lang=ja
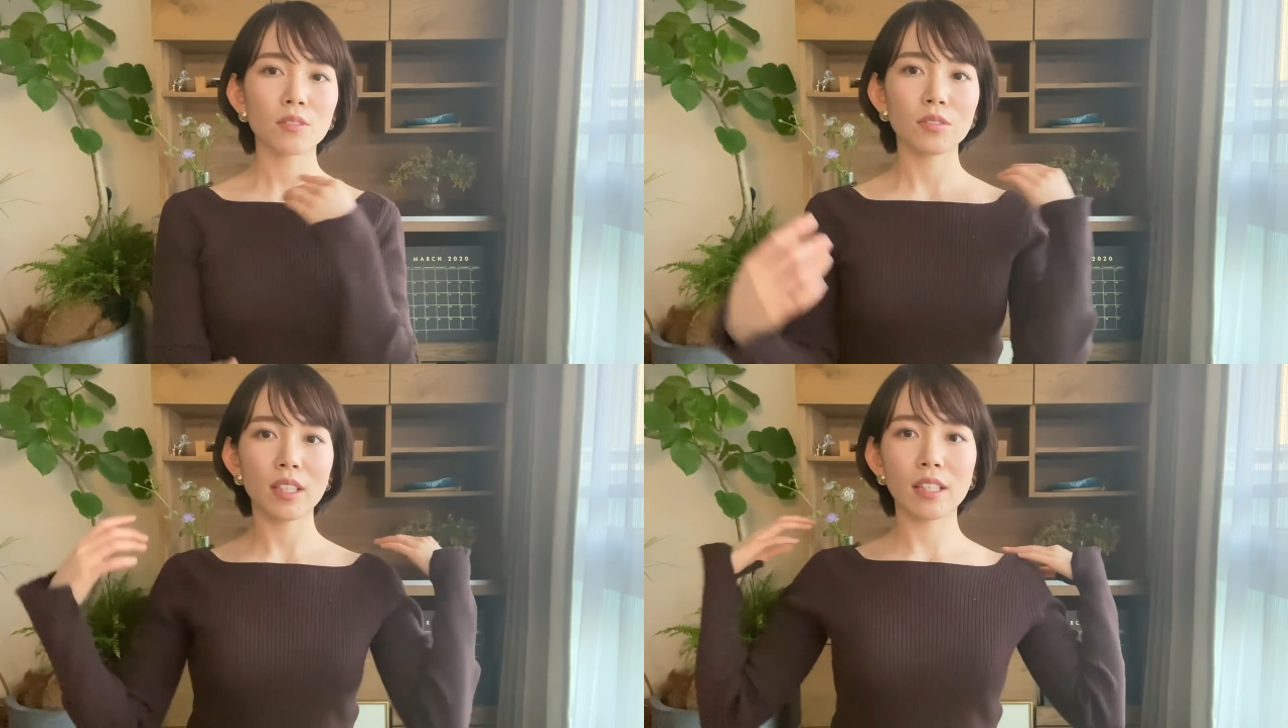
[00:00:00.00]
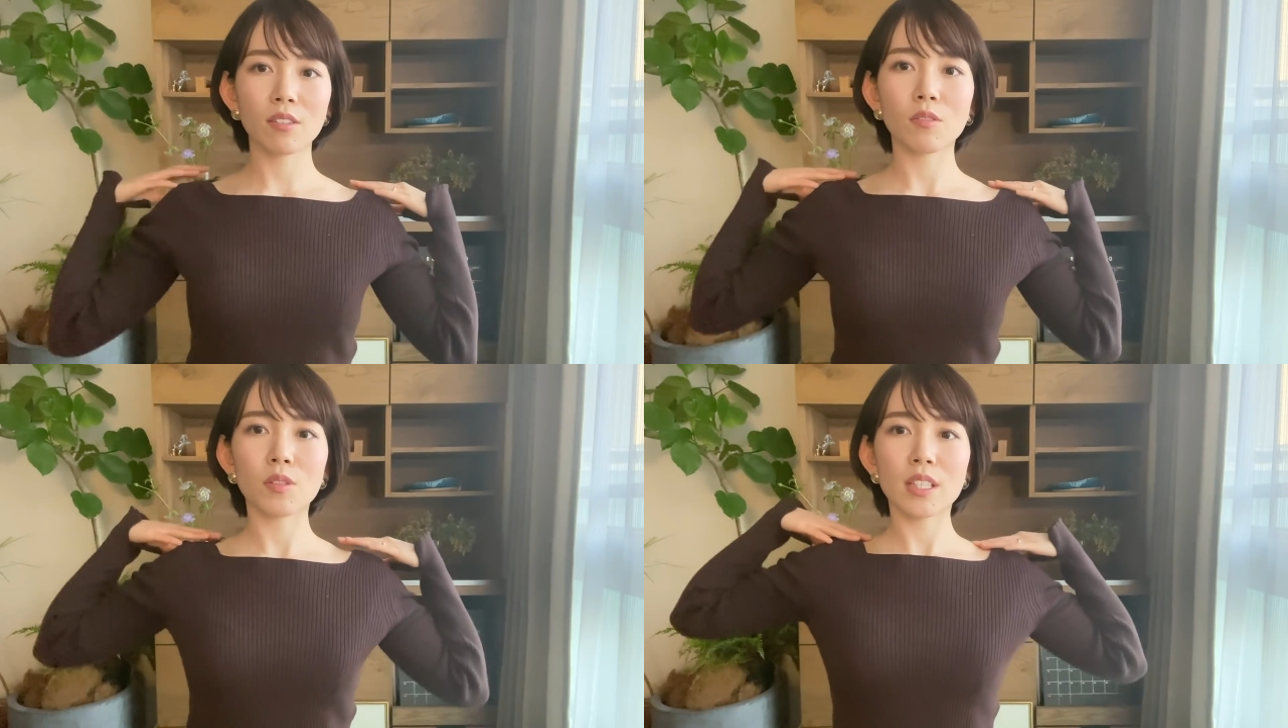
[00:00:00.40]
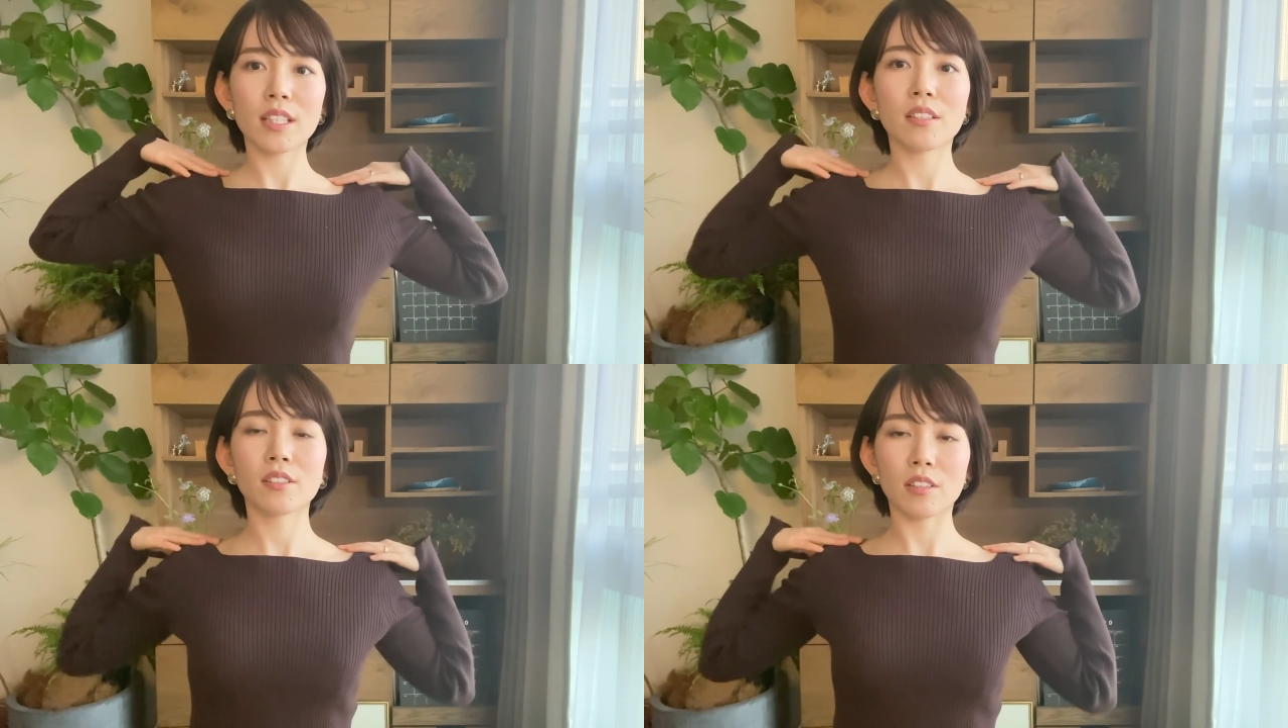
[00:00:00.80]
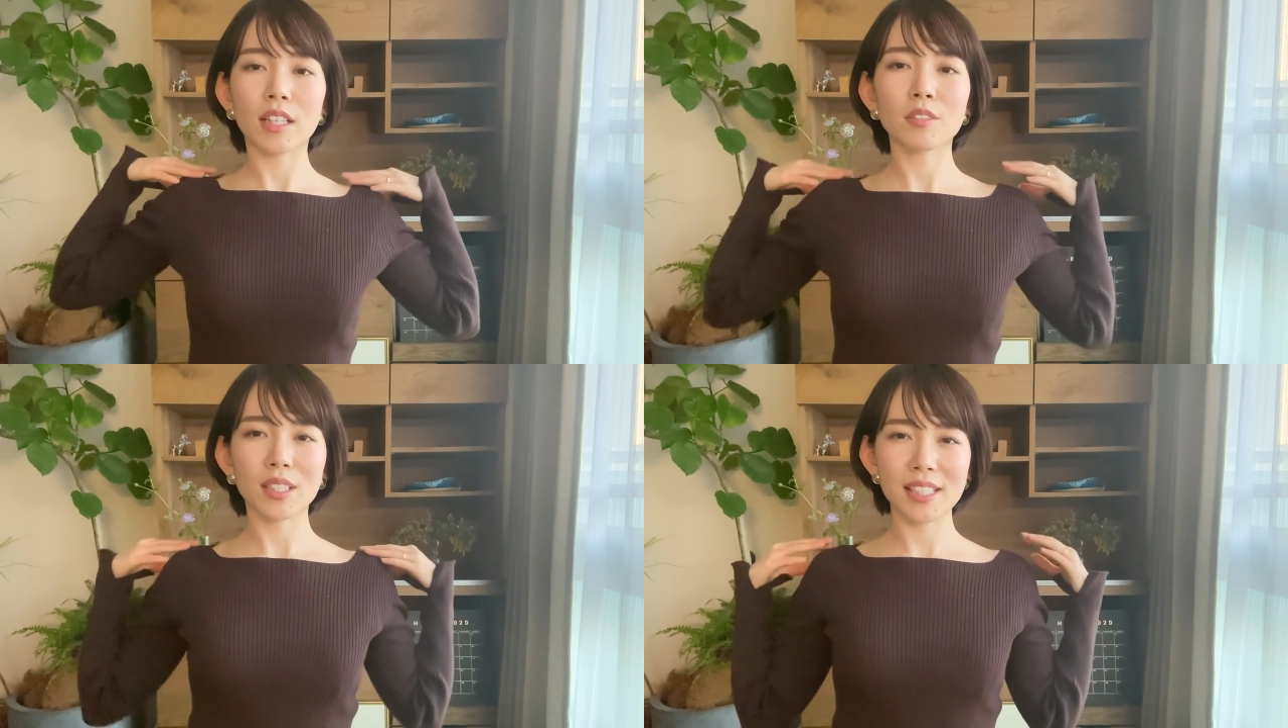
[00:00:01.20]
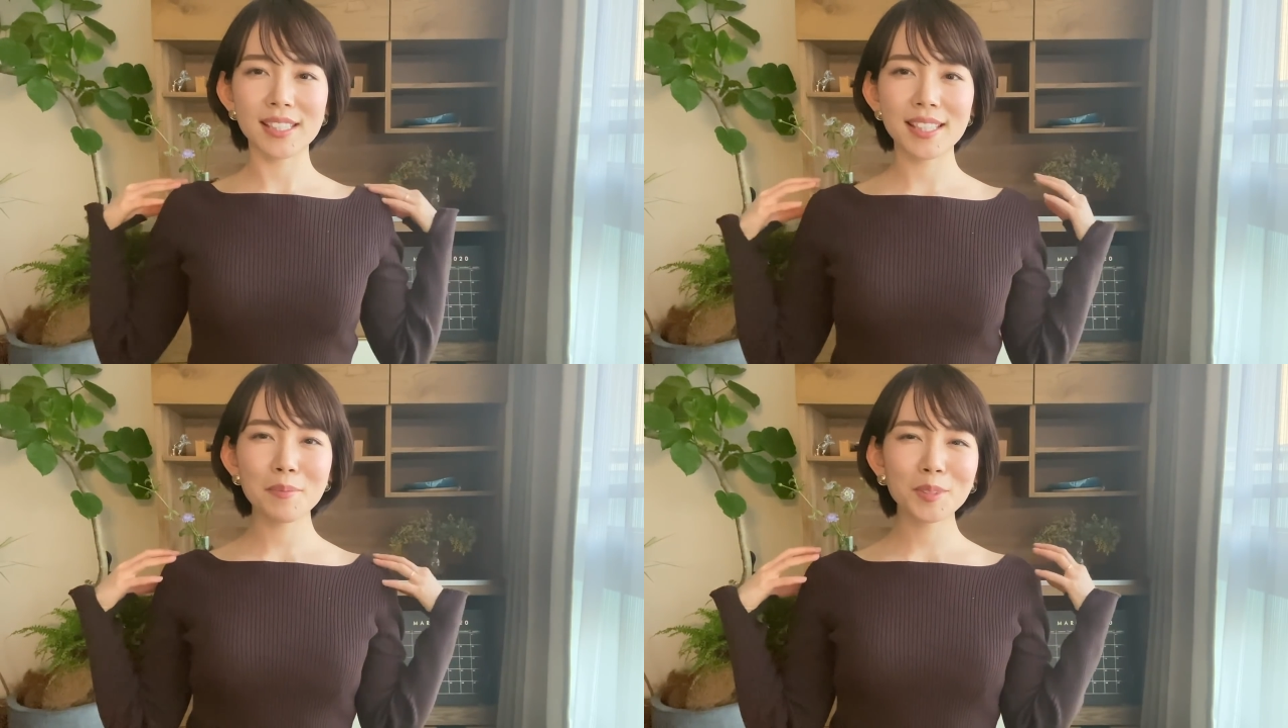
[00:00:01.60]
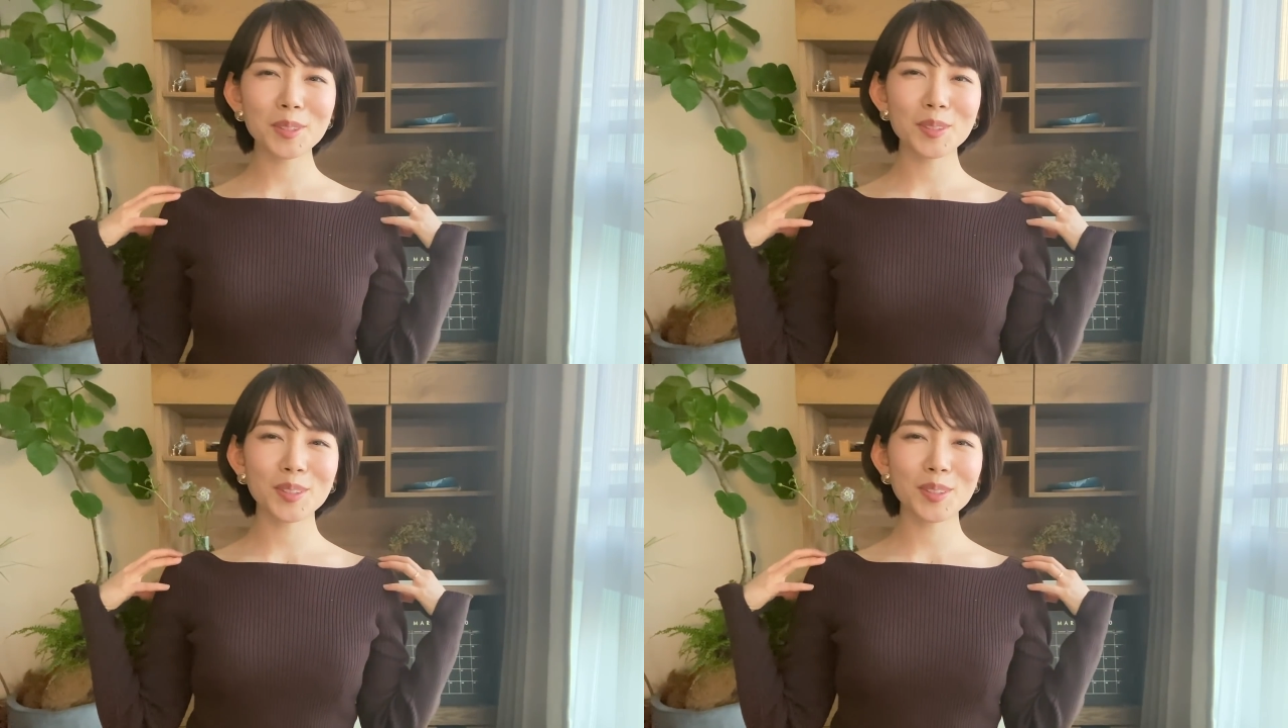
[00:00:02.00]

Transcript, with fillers: この辺凝りにくく、あとね姿勢もす